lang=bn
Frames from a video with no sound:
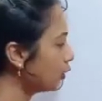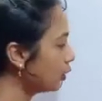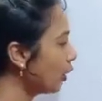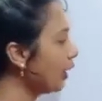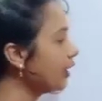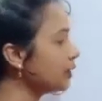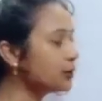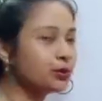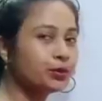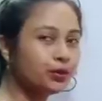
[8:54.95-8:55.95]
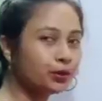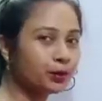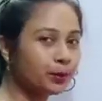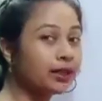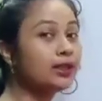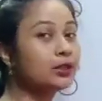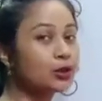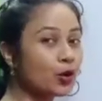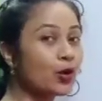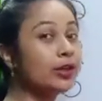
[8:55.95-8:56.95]
ছয় শূন্য মানে
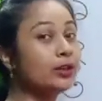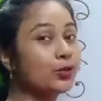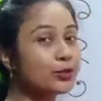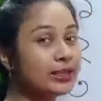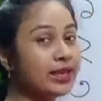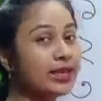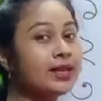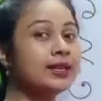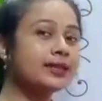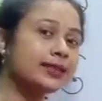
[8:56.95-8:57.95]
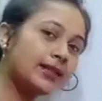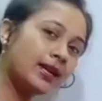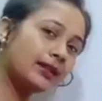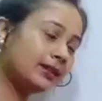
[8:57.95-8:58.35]
ছয় দশে ষাট